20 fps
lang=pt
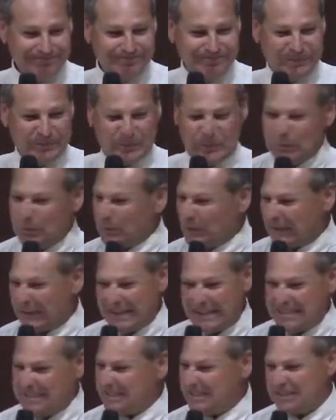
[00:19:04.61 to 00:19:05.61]
Nunca
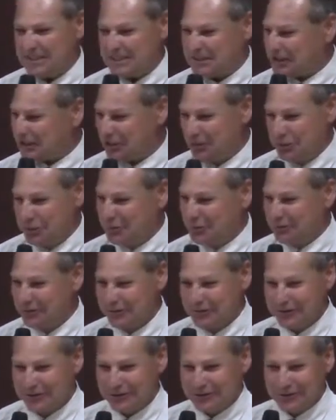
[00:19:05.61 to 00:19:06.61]
existiu
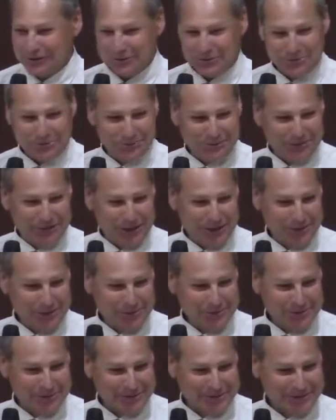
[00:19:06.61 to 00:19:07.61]
um
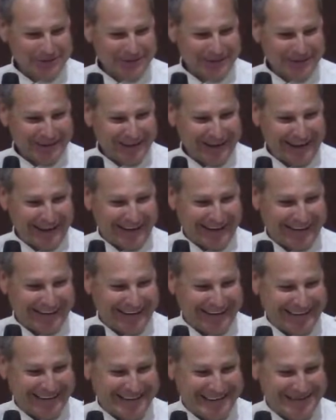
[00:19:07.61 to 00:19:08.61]
Deus
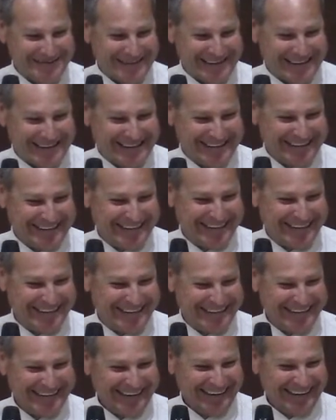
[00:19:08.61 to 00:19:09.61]
além de mim.
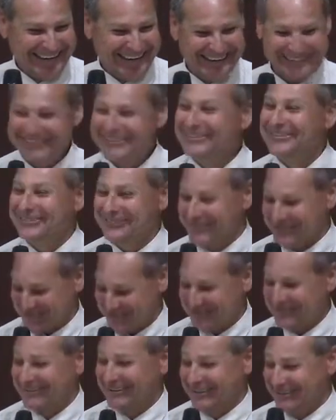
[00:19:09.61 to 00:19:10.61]
O
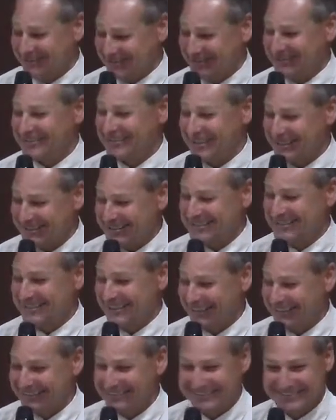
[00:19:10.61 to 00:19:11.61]
nosso Deus está
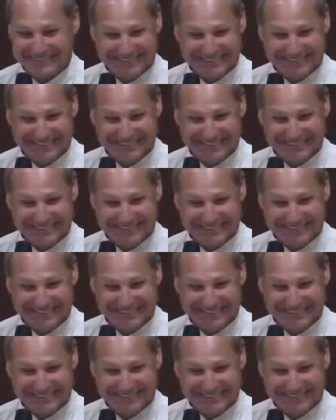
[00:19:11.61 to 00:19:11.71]
dizendo.